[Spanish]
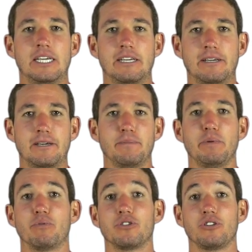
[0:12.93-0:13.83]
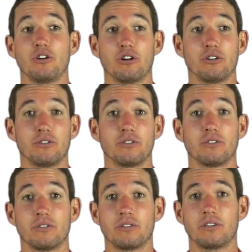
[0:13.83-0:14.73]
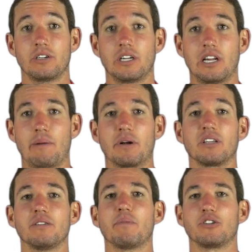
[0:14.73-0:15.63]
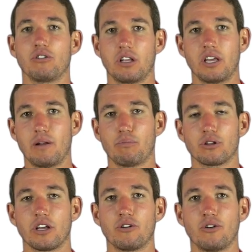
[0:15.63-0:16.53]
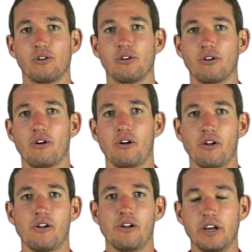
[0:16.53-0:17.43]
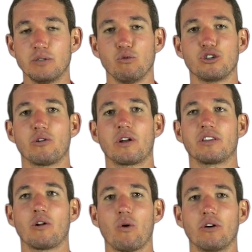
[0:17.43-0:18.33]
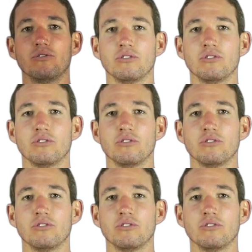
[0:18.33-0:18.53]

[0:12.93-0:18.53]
en mi posición, la participación que tiene el portero es mucha durante el juego.